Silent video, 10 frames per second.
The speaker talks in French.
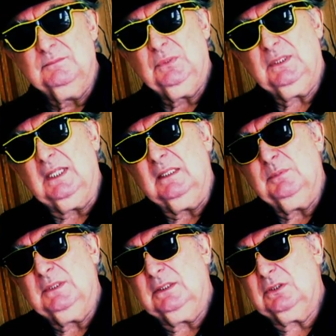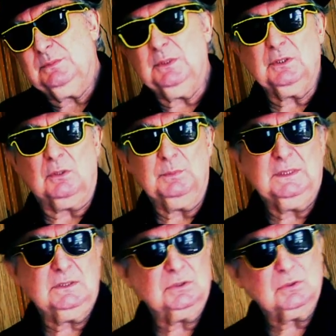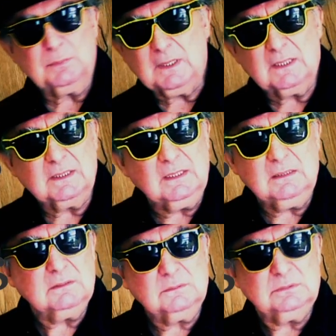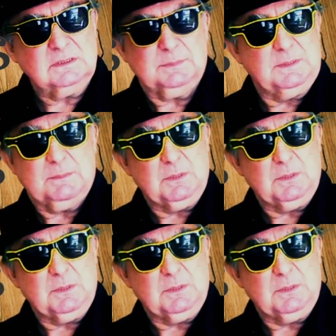Peut-être, peut-être que je me trompe, peut-être que je comprends rien, là. C'est